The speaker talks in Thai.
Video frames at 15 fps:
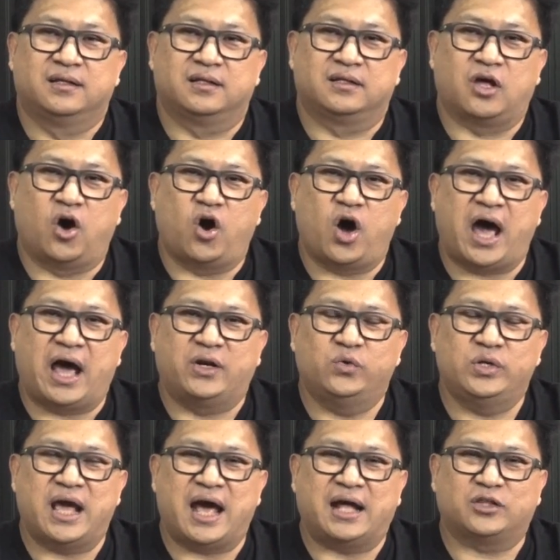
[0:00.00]
ต่ออนุ
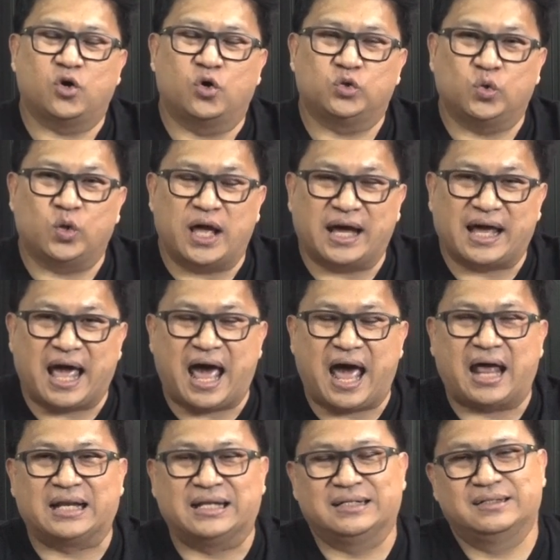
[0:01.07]
ญาโตตุลากา
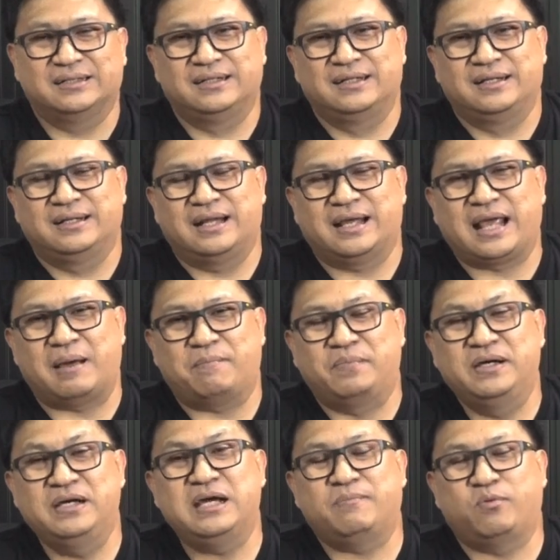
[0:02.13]
รนะครับ
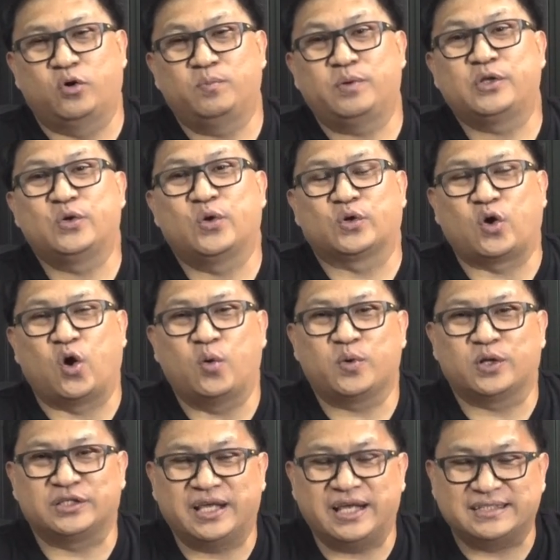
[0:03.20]
เพื่อผลประโยชน์ของป
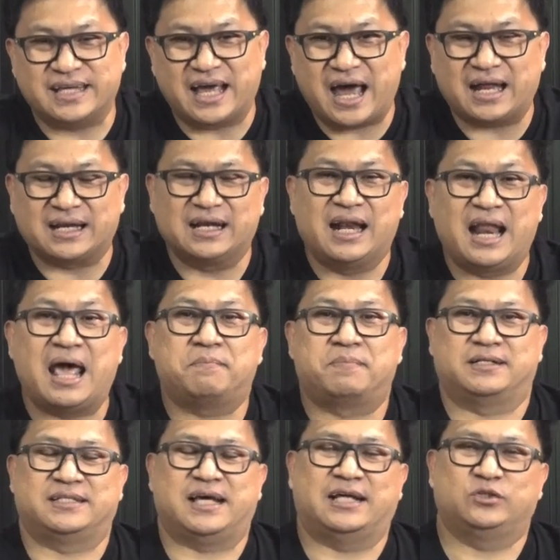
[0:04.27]
ระเทศชาติและป
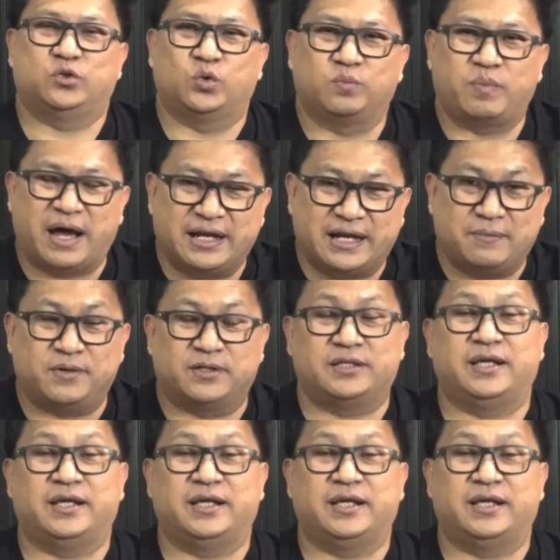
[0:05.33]
ระชาชนภายในประเท